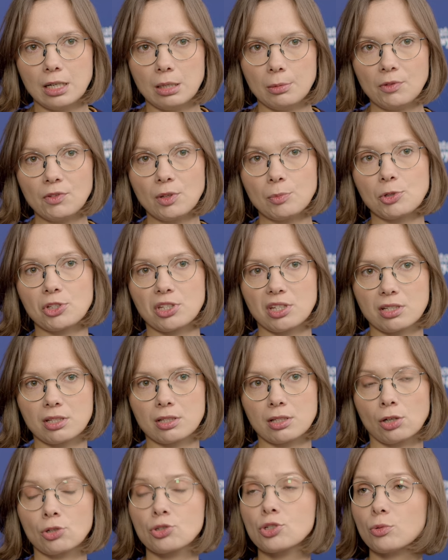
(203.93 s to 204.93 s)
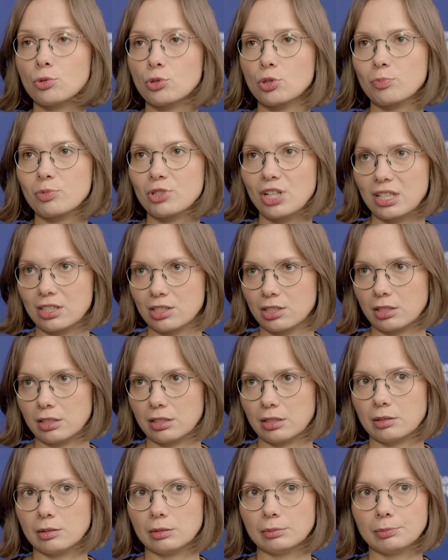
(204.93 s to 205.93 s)
Pewne procesy zachodziły już przed
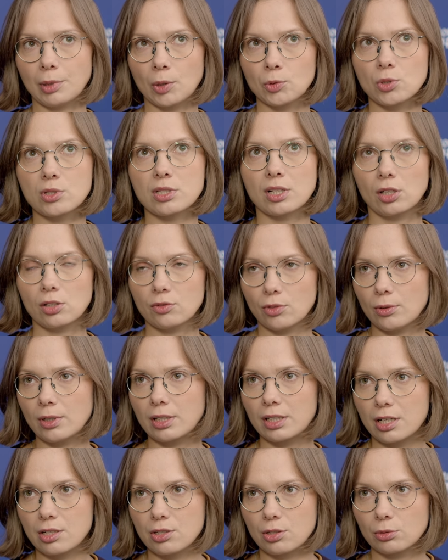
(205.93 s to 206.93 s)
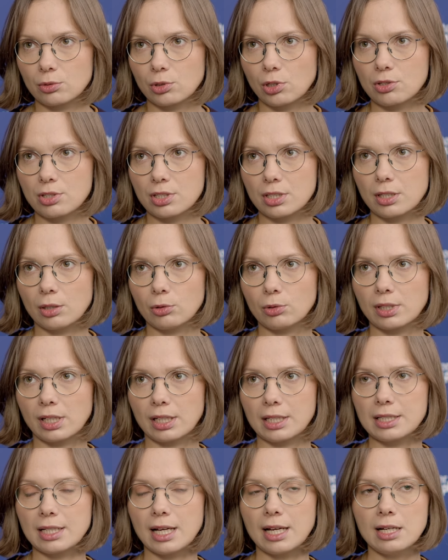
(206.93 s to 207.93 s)
pełnoskalową agresją Rosji na
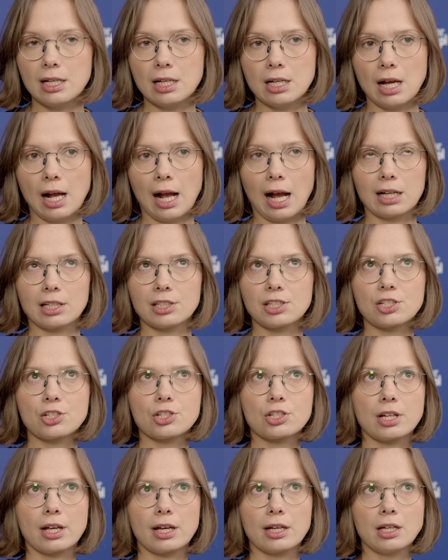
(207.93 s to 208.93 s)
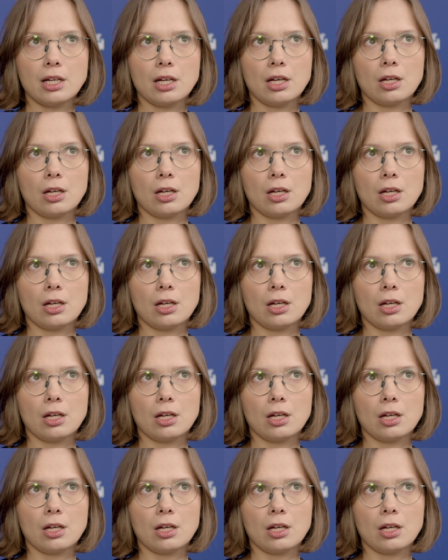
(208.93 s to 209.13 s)
Ukrainę, ale jeszcze